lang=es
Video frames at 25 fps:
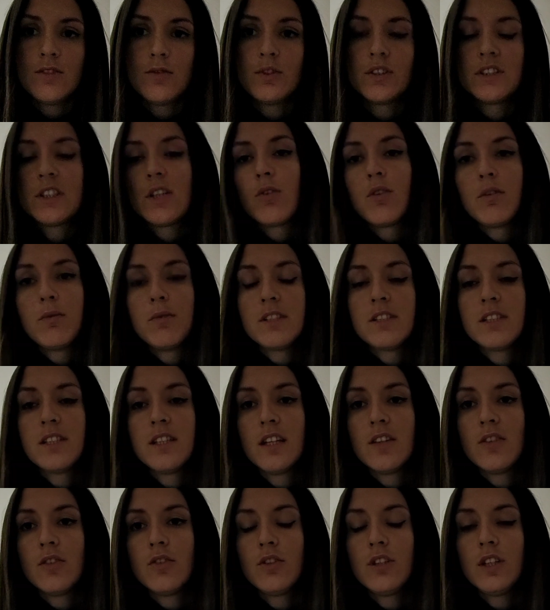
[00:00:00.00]
nuestra
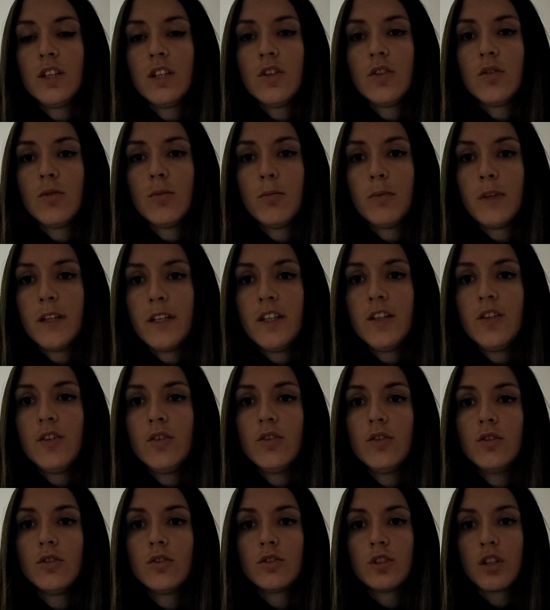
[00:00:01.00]
universidad no tiene
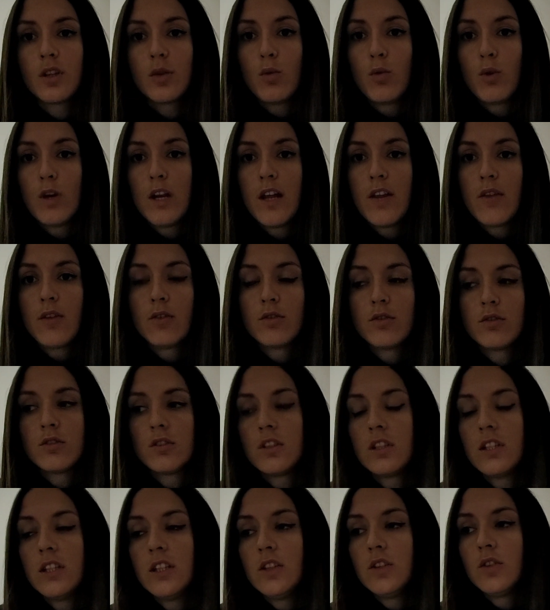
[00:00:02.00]
convenios regulados,
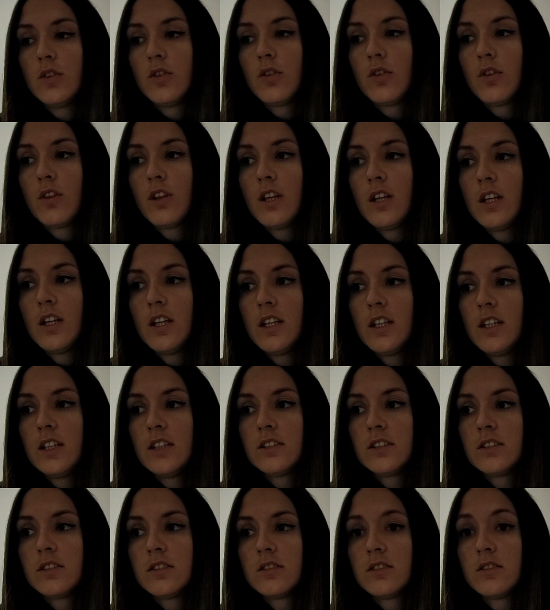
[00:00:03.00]

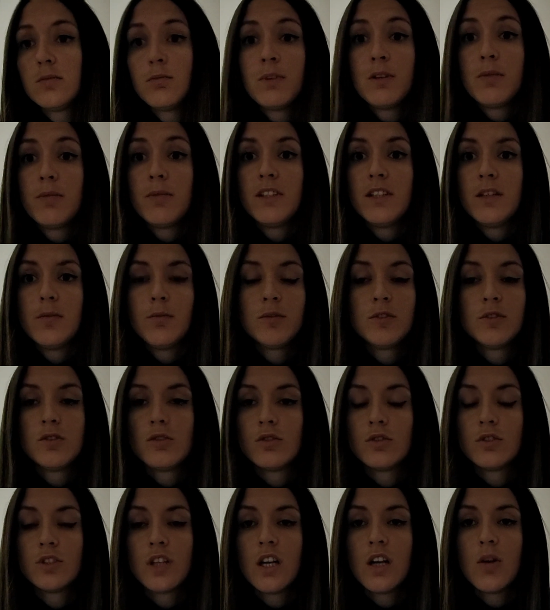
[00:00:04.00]
entonces simplemente pues,
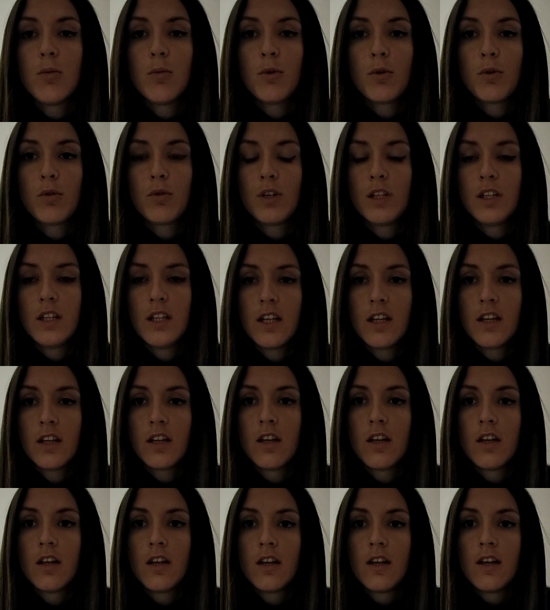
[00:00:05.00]
nos da la oportunidad
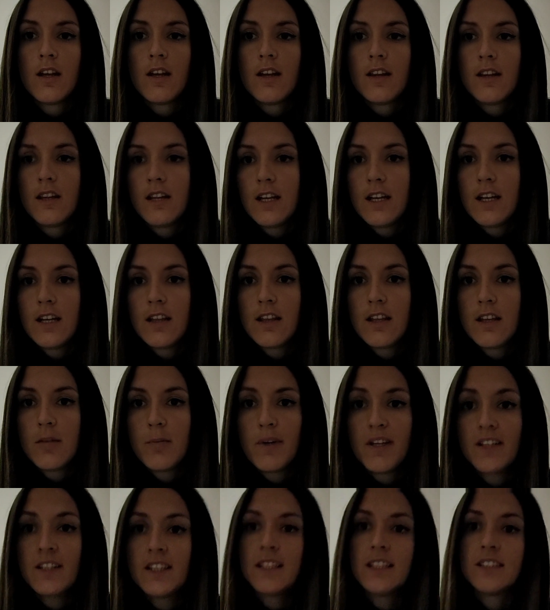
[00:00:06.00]
de hacer
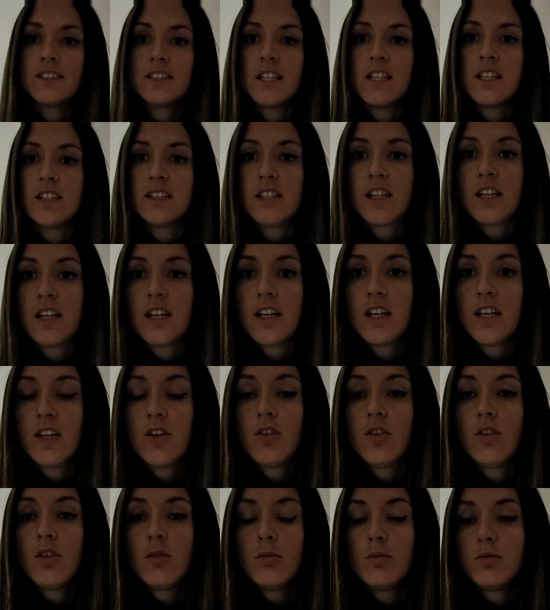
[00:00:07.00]
prácticas en el
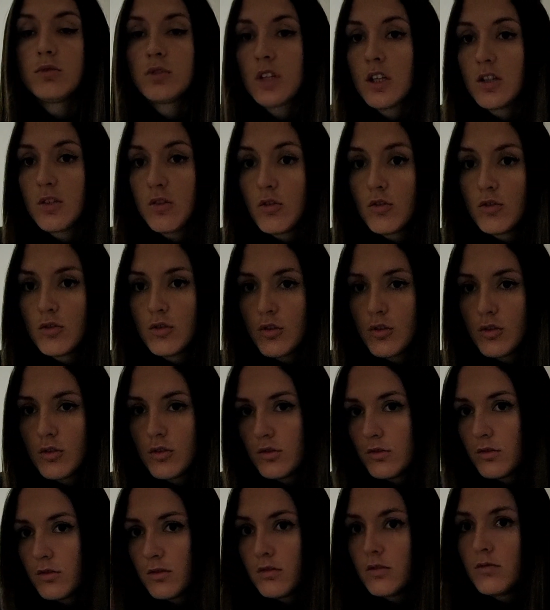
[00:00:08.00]
extranjero buscándonos,
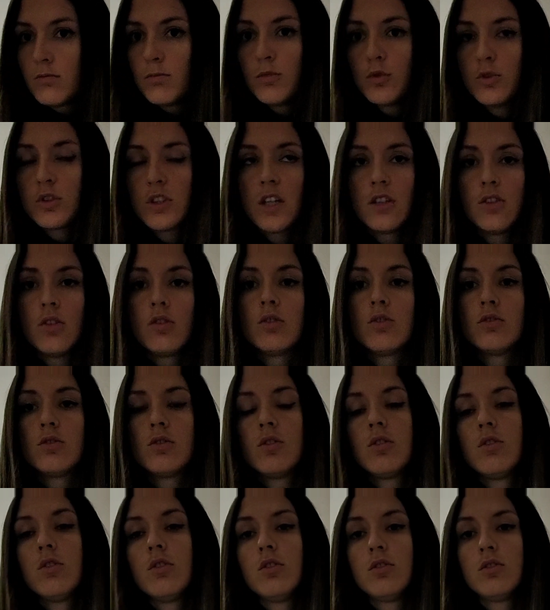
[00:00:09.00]

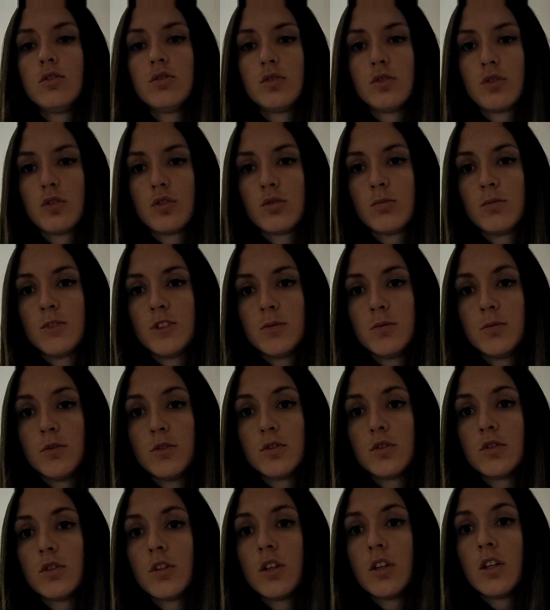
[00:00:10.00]
buscándonoslo nosotros
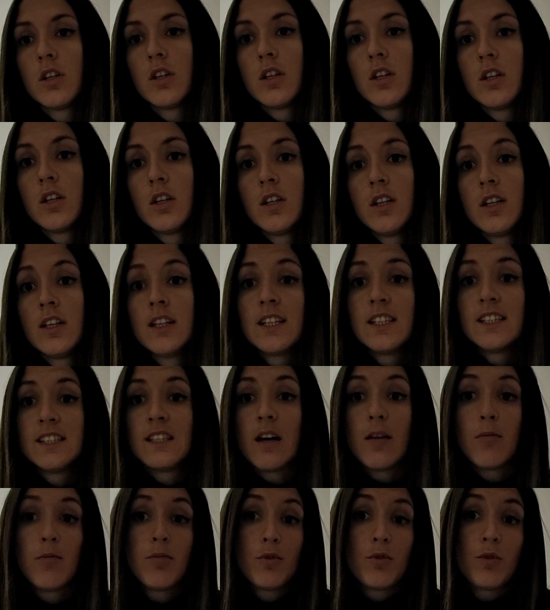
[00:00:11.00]
mismos. Que
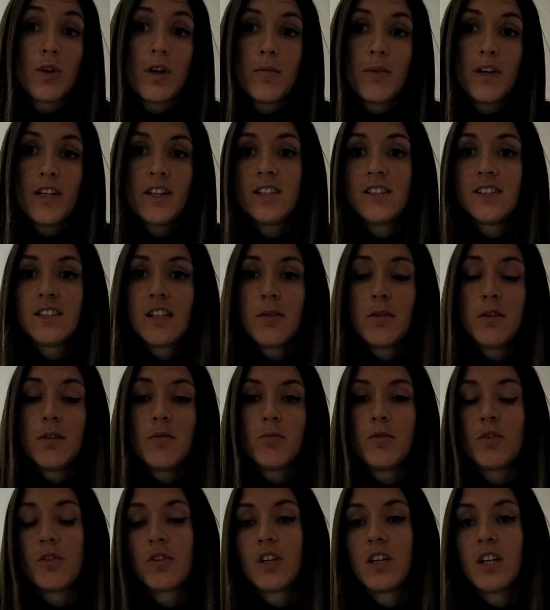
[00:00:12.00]
está, por una parte está
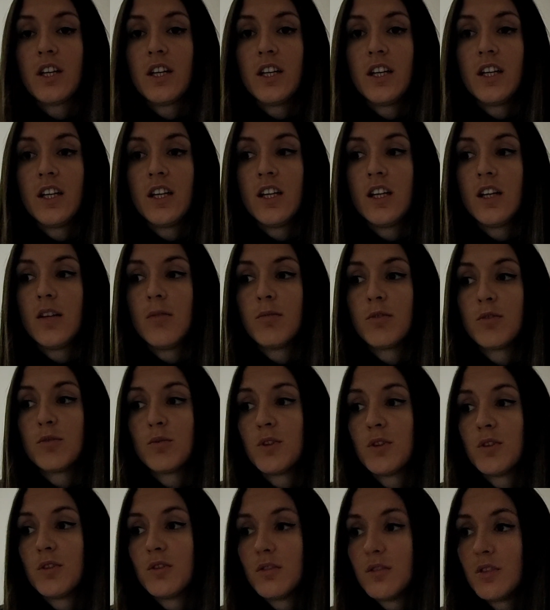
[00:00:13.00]
bien porque, pues
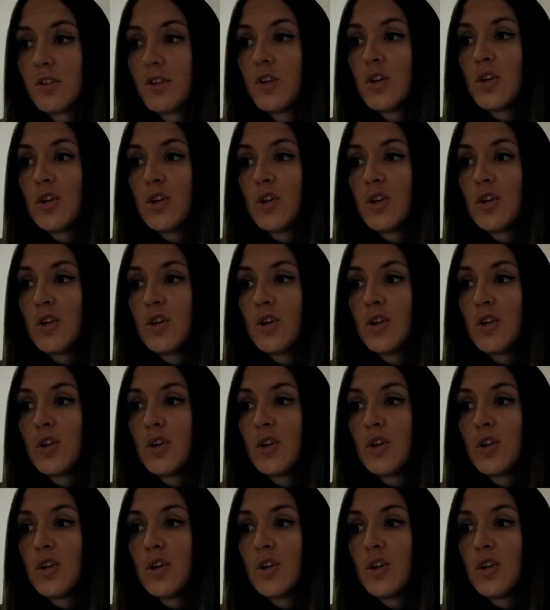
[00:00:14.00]
bueno,